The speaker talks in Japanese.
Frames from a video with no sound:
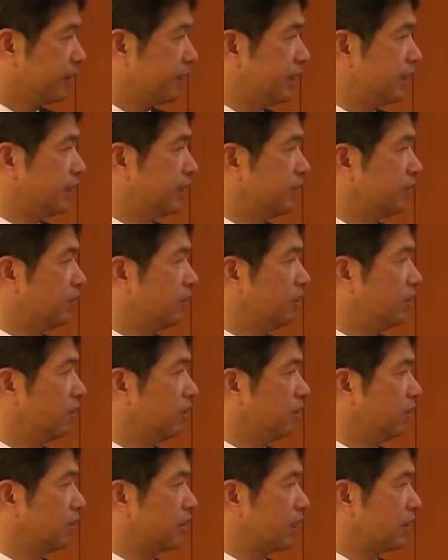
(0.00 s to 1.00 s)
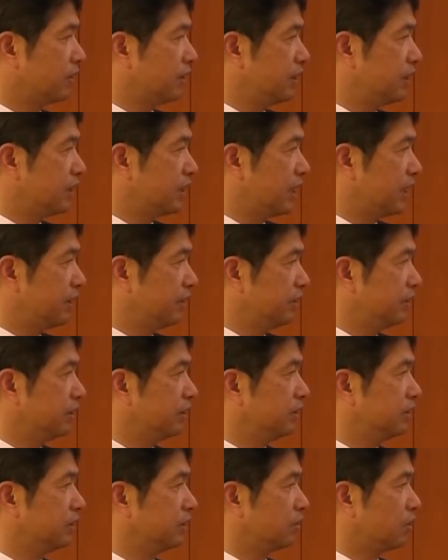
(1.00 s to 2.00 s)
でその確認され
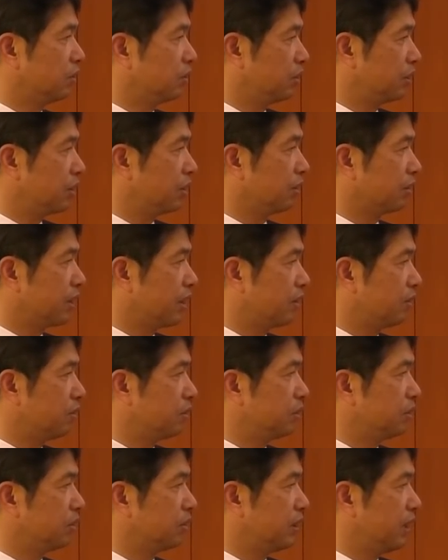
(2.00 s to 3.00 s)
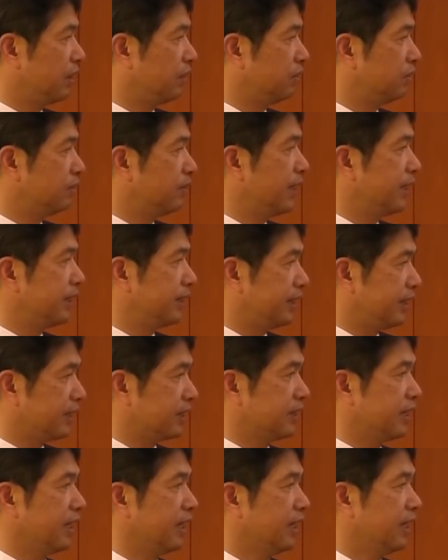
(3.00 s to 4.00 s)
る行動記録健康状態を踏まえてで
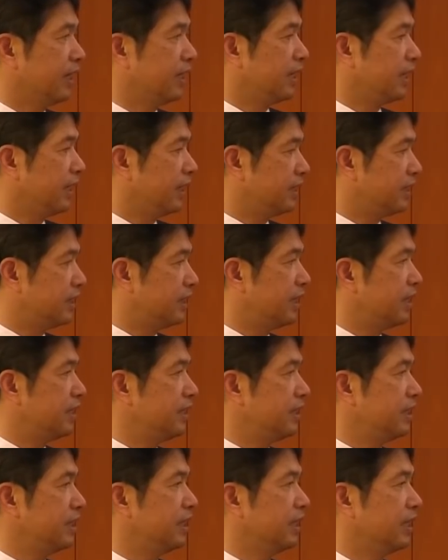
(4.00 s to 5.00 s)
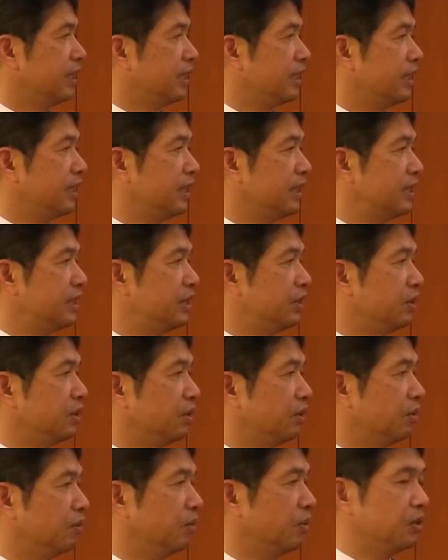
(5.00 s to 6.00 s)
すね、え事前に医師
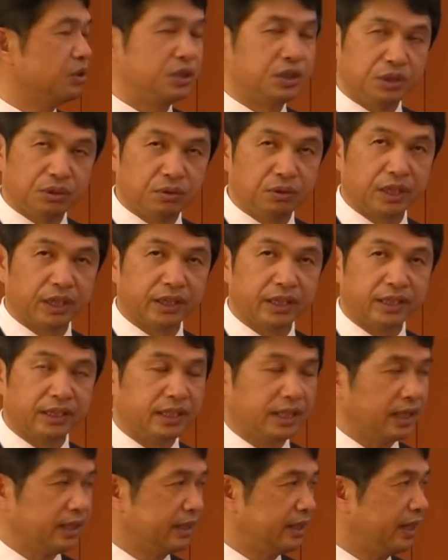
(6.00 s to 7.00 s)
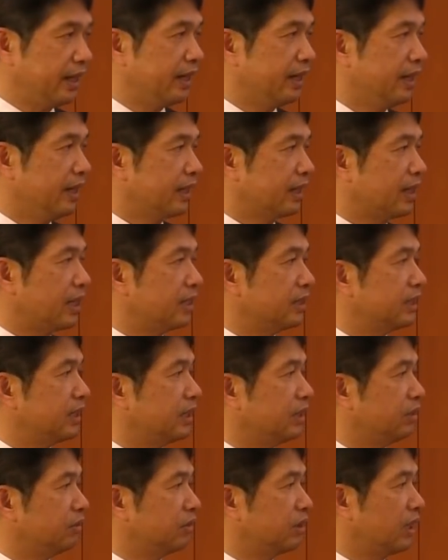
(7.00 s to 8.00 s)
の問診を受けていただいて感
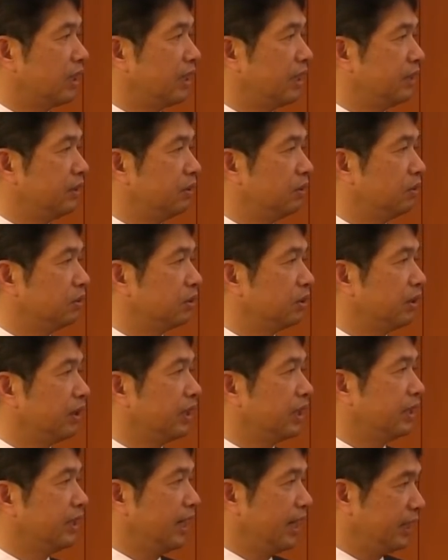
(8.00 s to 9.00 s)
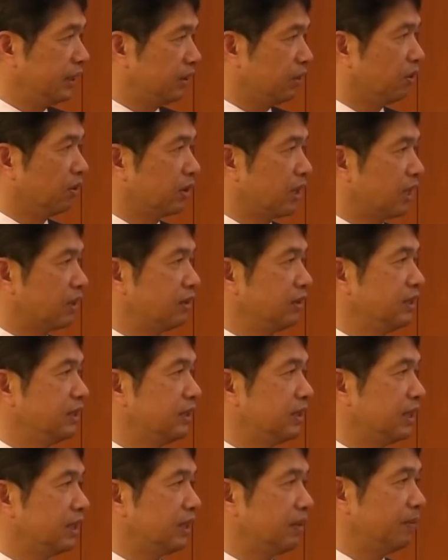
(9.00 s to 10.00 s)
染の疑いの恐れがないと確認
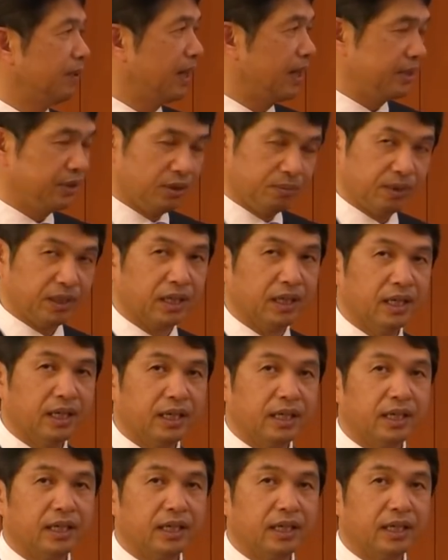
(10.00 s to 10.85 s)
された場合のみ、